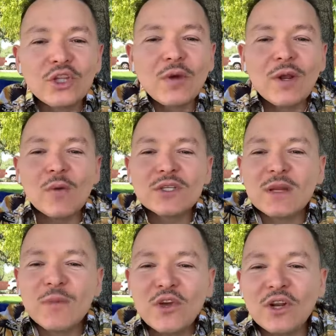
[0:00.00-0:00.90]
no traigo la
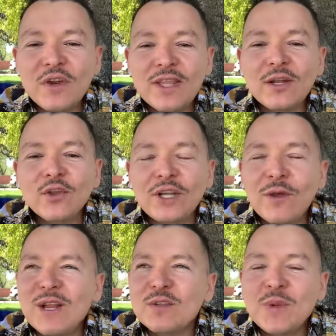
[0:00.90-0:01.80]
voz al millón, ahorita no
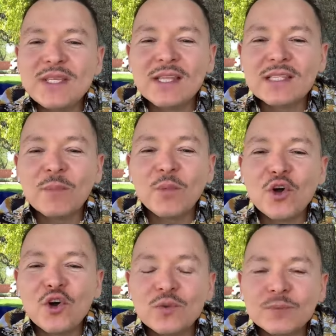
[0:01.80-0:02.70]
traigo las pistas
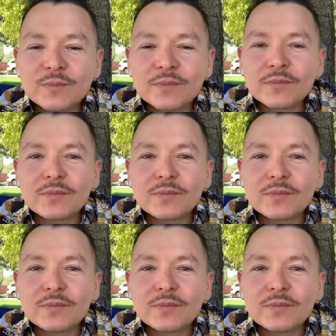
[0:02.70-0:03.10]
tampoco.